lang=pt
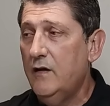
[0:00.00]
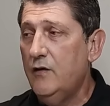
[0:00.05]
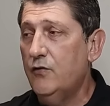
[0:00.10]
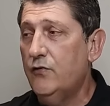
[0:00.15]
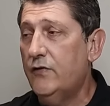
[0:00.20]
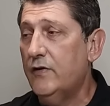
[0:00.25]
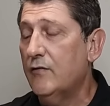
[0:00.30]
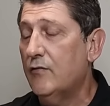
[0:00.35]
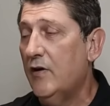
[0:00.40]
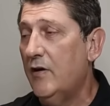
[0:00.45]
E o
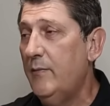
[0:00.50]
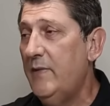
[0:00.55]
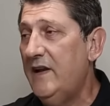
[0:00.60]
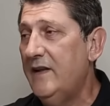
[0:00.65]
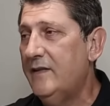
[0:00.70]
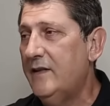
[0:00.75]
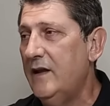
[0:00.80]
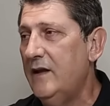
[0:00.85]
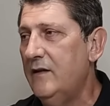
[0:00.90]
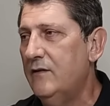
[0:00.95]
Cicobi
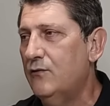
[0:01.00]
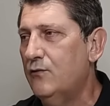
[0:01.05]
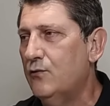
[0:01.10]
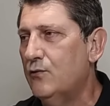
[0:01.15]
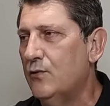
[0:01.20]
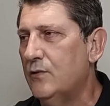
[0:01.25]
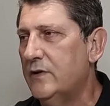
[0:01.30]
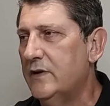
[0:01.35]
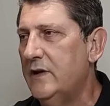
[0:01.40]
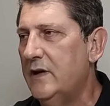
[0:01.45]
ele tem
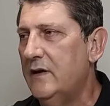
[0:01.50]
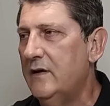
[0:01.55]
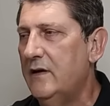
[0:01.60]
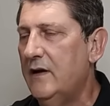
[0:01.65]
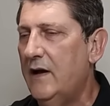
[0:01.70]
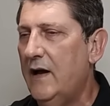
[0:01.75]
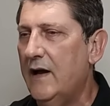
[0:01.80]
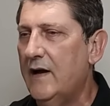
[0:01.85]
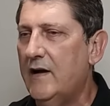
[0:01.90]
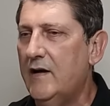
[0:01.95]
toda
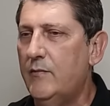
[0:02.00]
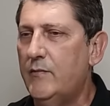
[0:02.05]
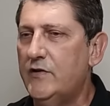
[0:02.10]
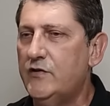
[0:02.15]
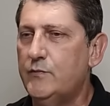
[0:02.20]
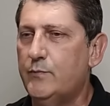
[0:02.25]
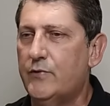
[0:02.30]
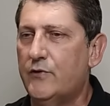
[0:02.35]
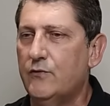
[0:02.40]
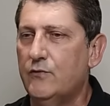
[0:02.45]
a gama
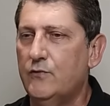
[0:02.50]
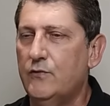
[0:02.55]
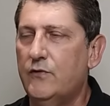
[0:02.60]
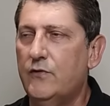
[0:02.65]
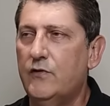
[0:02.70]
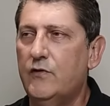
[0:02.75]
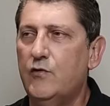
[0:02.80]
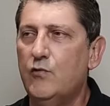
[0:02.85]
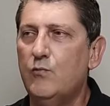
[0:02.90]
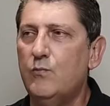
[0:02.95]
de
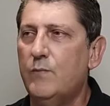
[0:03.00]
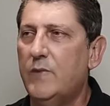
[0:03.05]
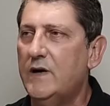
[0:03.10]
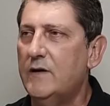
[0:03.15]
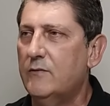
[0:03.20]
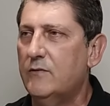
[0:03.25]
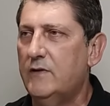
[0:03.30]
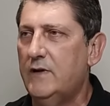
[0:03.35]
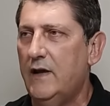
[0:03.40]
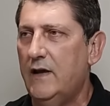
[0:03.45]
produtos que um
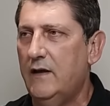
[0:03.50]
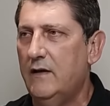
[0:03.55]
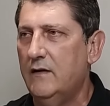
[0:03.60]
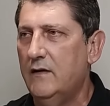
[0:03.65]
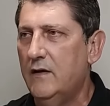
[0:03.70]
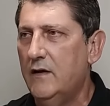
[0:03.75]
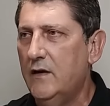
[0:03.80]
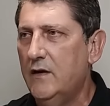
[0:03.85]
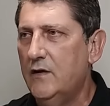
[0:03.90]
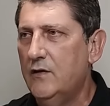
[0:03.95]
banco tem.
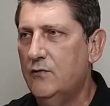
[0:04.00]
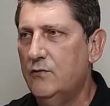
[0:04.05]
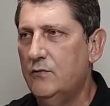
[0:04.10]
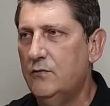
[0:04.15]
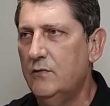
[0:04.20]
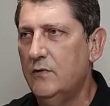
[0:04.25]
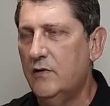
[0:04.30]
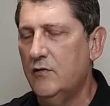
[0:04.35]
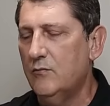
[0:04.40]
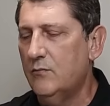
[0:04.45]

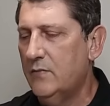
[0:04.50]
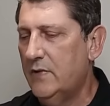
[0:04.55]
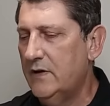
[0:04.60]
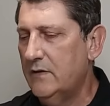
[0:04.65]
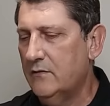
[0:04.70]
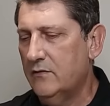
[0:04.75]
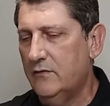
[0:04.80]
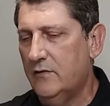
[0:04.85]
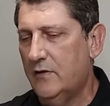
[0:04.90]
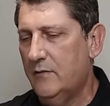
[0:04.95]
Tudo que um
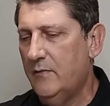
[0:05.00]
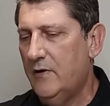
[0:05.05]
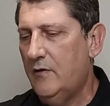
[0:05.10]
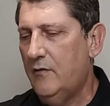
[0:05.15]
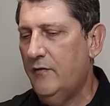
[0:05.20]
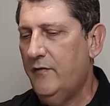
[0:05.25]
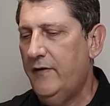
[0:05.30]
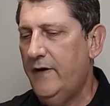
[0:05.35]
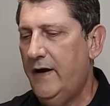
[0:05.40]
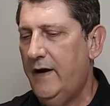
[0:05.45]
banco normal
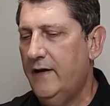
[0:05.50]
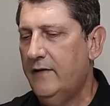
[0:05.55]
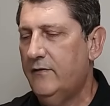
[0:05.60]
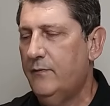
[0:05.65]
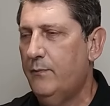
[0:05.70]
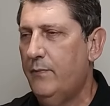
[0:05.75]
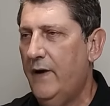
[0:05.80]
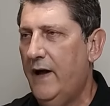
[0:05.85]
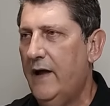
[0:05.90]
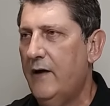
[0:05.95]
oferece
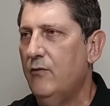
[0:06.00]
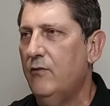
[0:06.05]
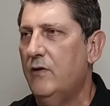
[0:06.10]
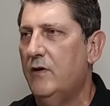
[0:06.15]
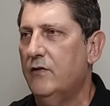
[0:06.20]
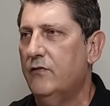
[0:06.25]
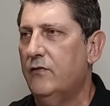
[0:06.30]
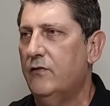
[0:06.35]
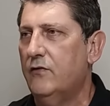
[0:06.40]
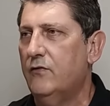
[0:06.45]
para o
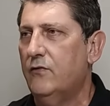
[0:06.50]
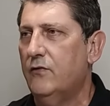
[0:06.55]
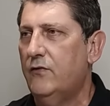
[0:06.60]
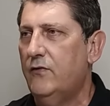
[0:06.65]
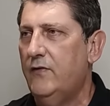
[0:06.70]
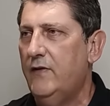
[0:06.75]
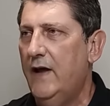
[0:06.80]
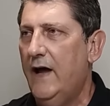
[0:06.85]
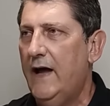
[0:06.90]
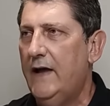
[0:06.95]
nosso
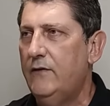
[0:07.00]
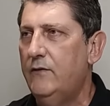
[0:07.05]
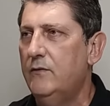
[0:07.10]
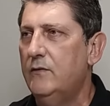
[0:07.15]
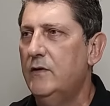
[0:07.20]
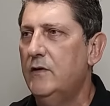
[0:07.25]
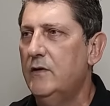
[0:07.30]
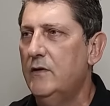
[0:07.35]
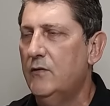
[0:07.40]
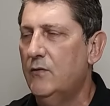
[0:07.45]

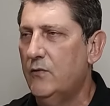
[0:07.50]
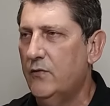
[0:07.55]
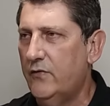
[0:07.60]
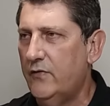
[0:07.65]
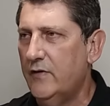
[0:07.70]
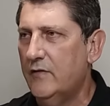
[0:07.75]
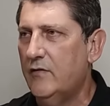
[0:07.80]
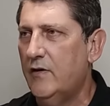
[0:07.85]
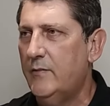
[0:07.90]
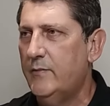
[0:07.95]
associado, o
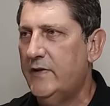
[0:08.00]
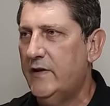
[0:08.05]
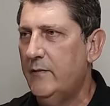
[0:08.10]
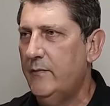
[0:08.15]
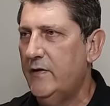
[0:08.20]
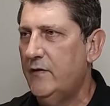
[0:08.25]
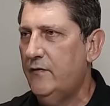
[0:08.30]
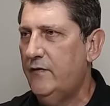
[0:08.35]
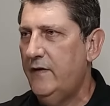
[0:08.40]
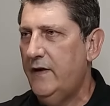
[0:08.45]
Cicobi
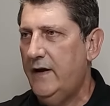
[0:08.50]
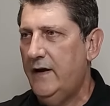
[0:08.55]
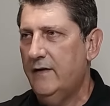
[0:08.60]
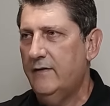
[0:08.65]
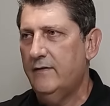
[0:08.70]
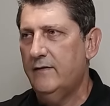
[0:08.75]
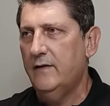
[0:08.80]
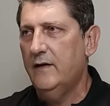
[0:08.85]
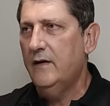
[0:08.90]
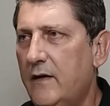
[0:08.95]
também
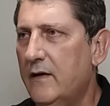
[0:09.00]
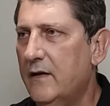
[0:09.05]
oferece.